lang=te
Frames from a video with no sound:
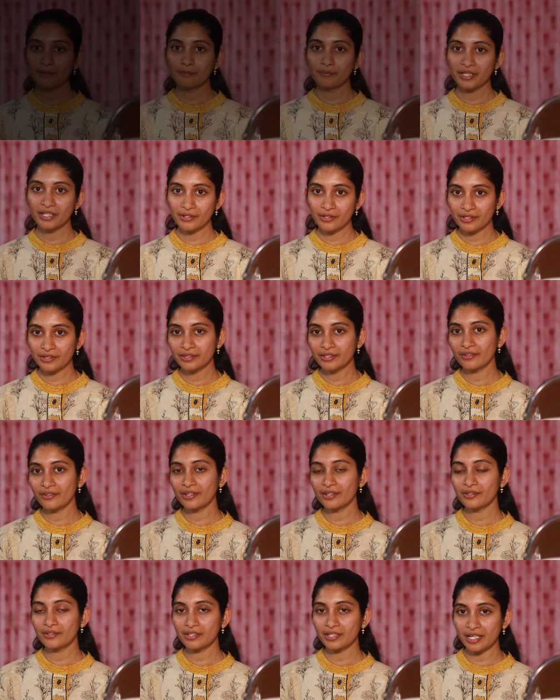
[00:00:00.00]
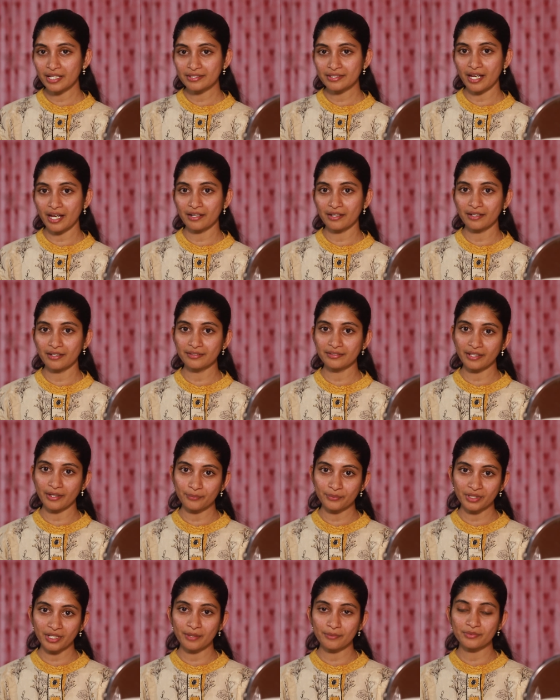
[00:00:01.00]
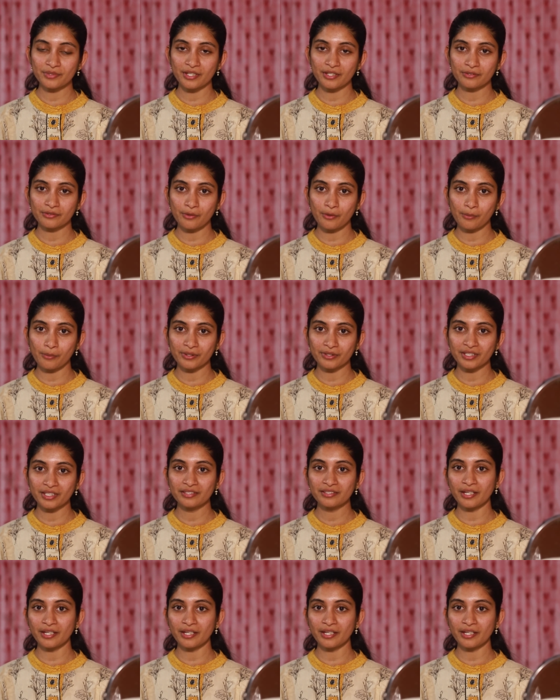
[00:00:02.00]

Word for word: మీరు ఇంతవరకు నా ఛానల్ సబ్స్క్రైబ్ చేసుకోకపోతే